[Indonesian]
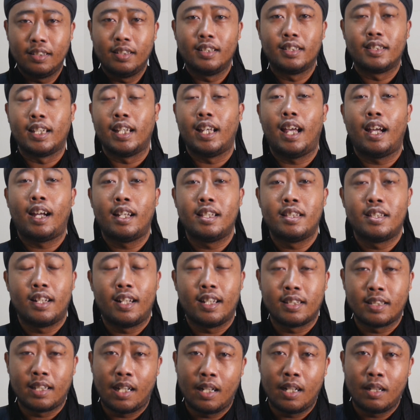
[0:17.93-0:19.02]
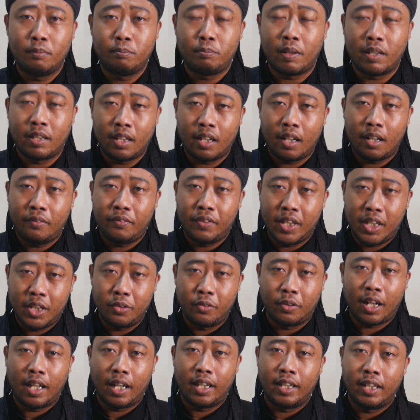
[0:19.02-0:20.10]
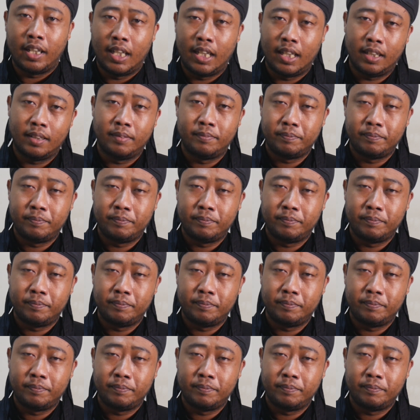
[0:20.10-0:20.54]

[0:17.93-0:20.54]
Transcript: Saya akan jelaskan pada video kali ini.